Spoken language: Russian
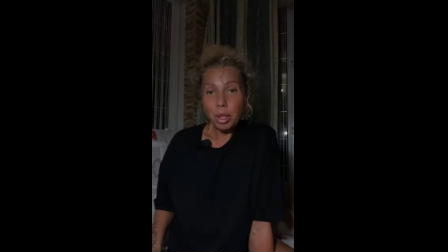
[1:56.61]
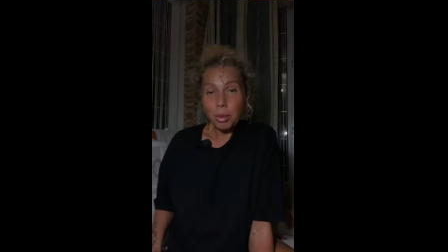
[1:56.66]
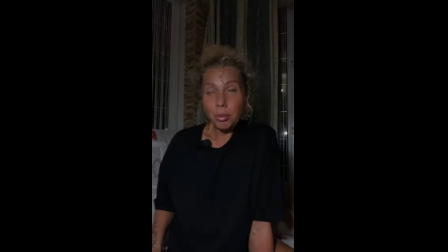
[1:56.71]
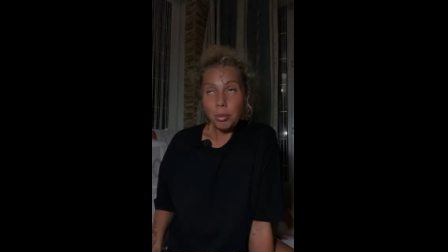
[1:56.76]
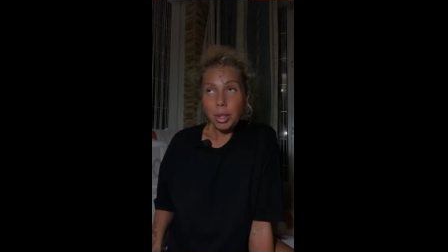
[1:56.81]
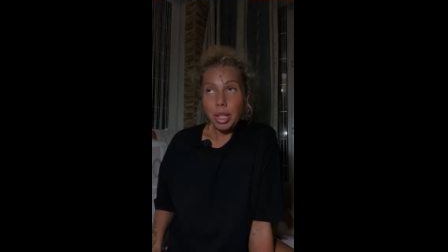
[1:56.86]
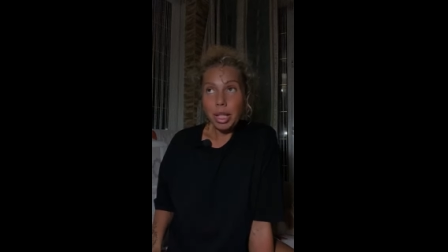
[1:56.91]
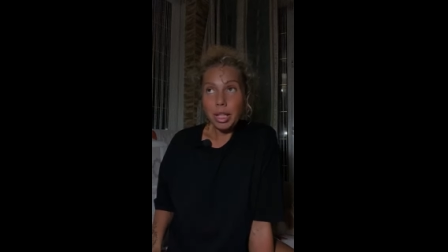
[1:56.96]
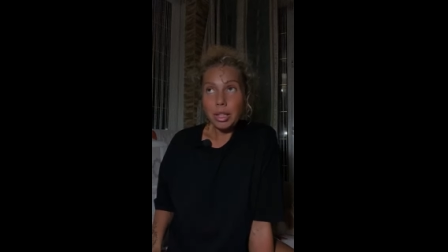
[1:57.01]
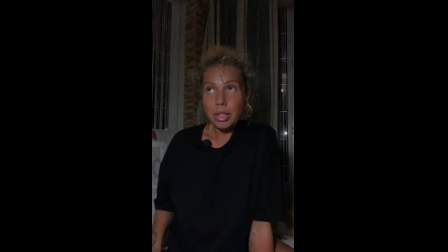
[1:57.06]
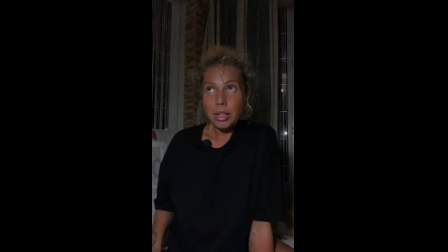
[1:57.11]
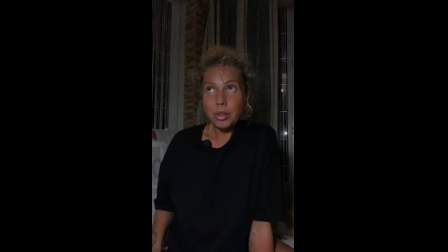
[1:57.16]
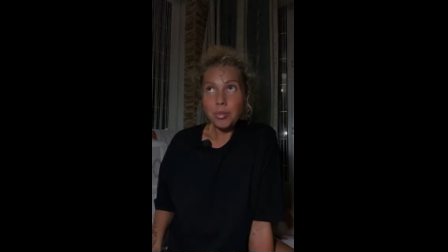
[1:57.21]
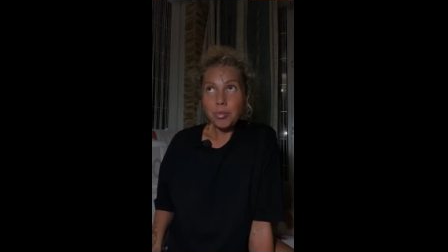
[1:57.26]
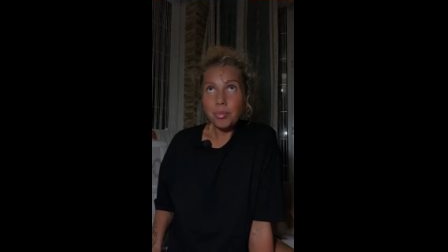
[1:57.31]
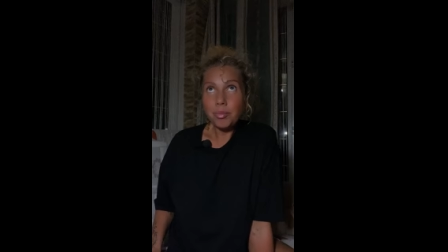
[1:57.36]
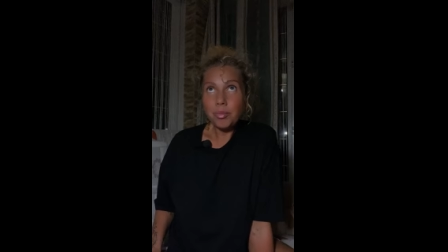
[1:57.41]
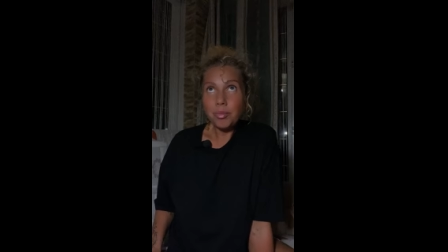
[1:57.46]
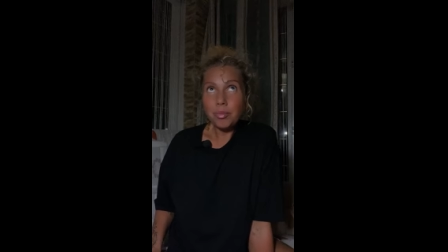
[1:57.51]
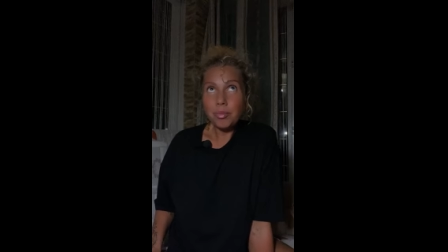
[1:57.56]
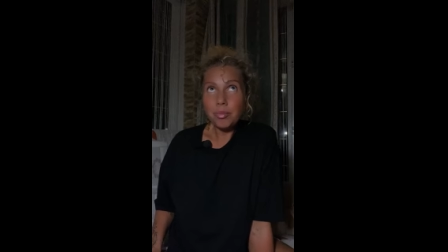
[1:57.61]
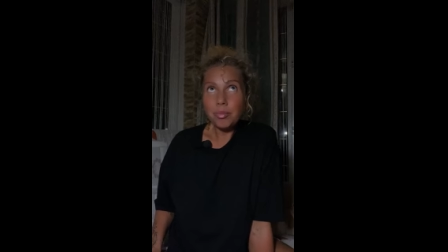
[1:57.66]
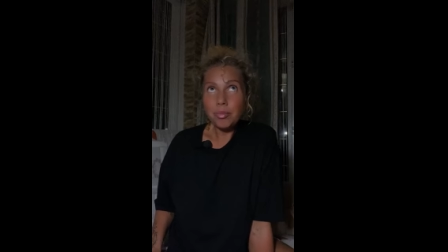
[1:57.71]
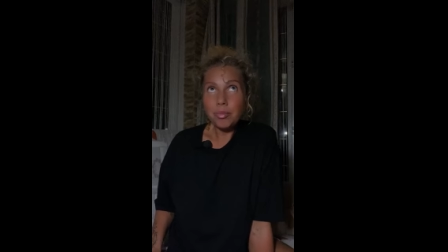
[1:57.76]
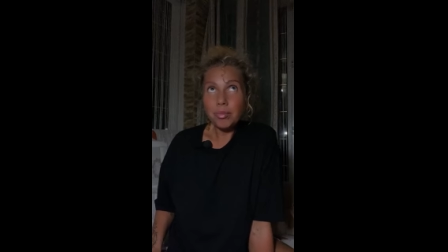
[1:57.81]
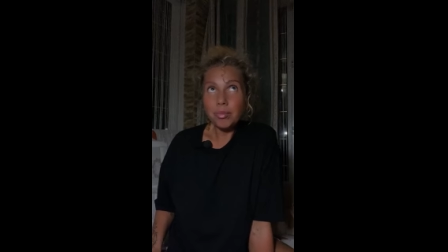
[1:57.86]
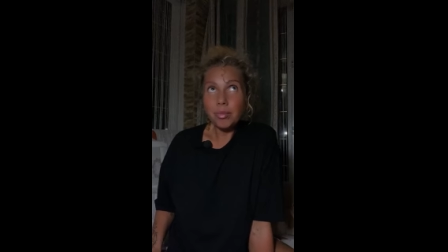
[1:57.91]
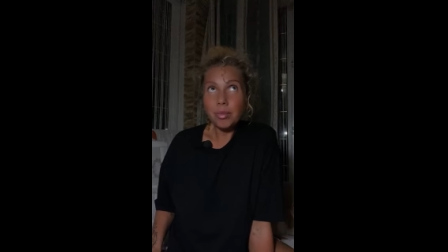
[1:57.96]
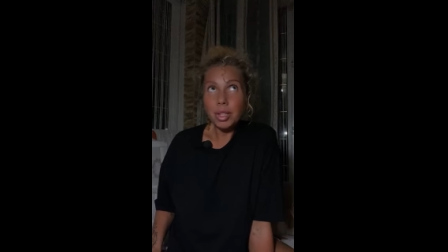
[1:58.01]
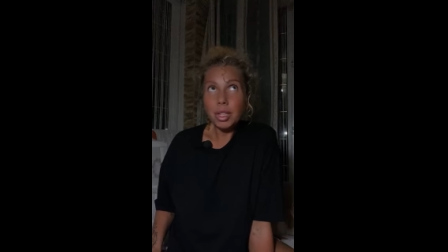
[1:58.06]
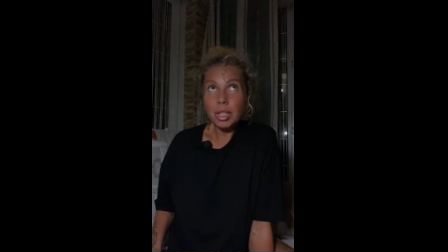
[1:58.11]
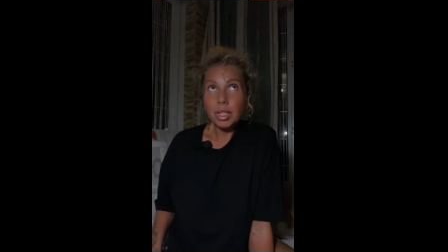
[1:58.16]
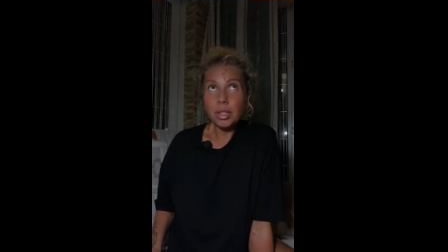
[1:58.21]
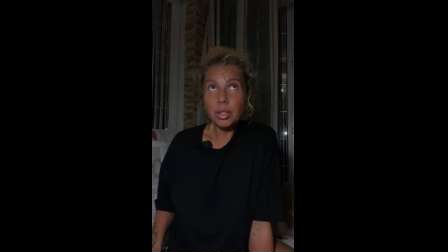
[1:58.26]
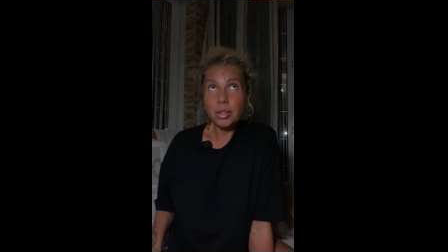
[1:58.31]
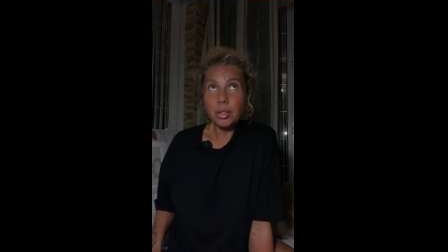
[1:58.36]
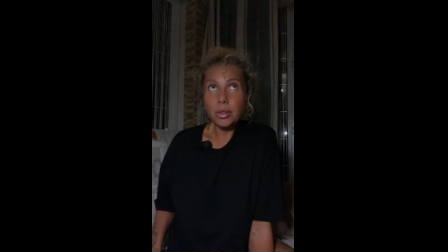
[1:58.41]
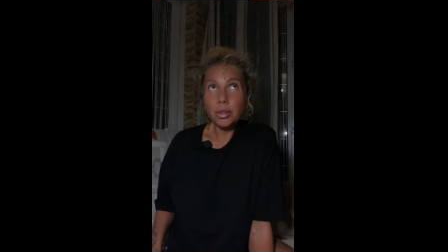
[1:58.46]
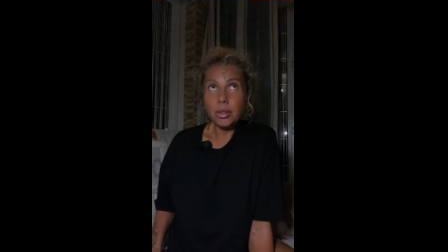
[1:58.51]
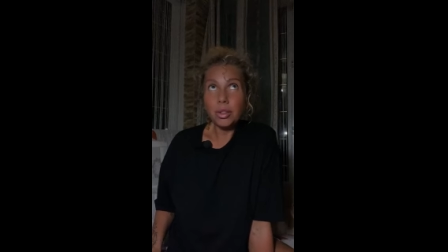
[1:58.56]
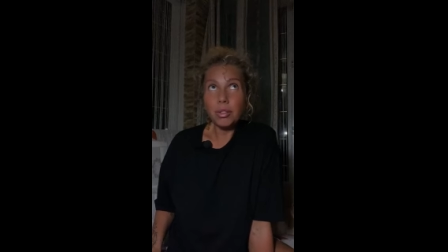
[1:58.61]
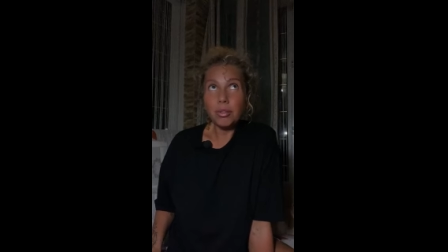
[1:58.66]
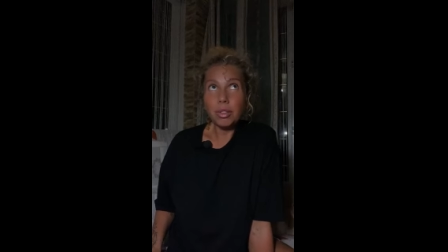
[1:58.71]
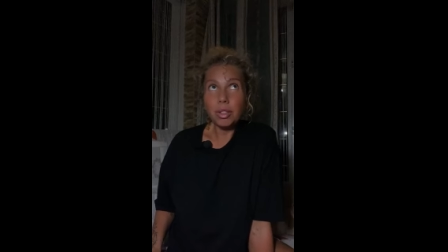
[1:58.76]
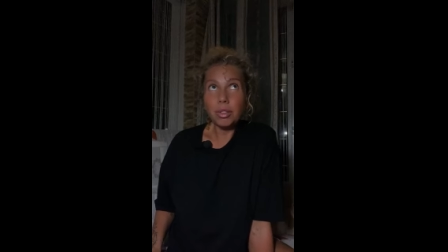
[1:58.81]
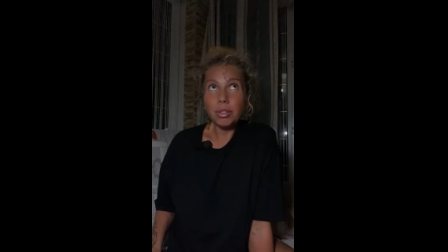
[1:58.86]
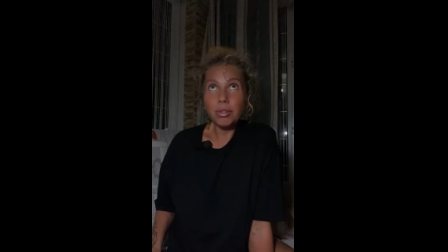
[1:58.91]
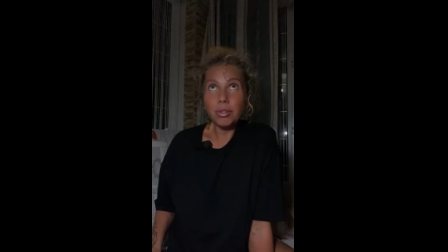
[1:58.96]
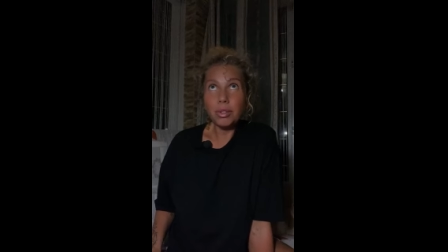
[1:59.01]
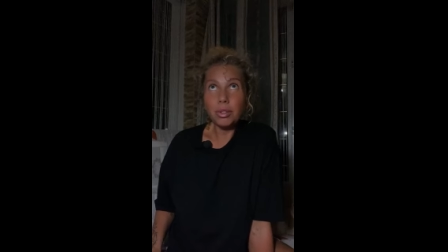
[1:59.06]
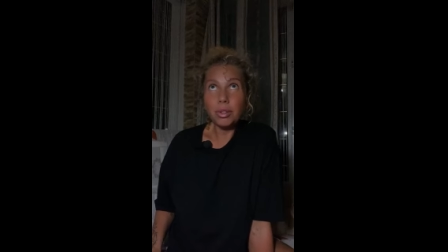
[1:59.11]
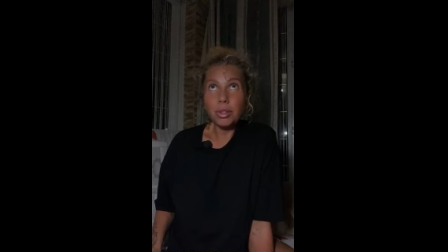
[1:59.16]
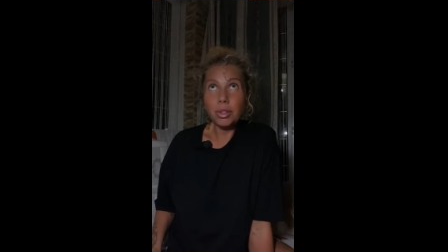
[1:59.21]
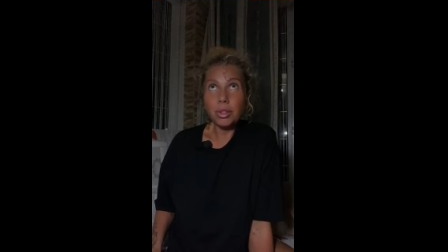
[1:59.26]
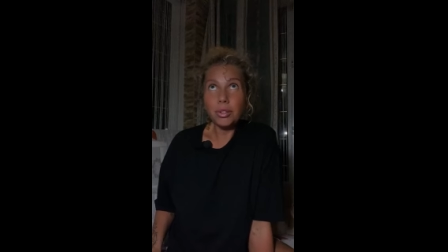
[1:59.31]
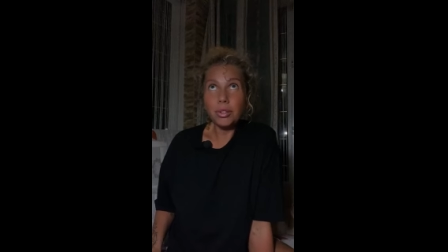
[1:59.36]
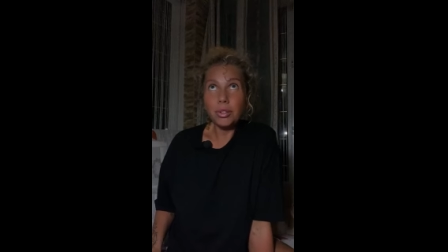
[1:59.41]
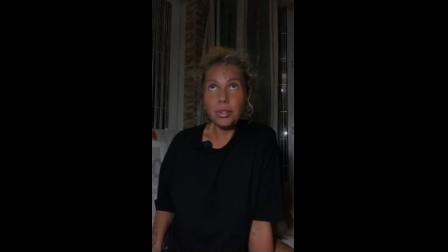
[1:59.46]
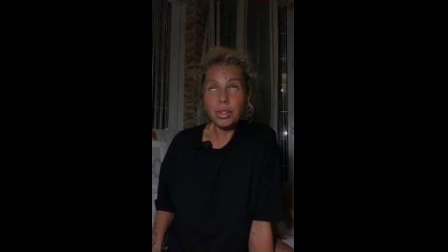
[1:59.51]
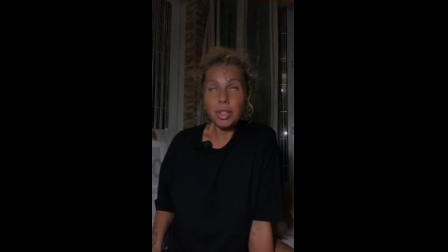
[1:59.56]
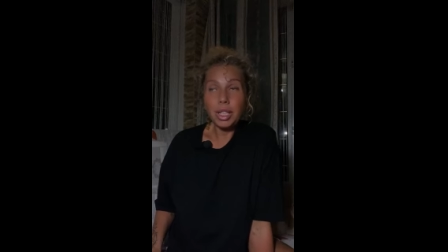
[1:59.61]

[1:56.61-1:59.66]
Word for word: опять, снова и вновь.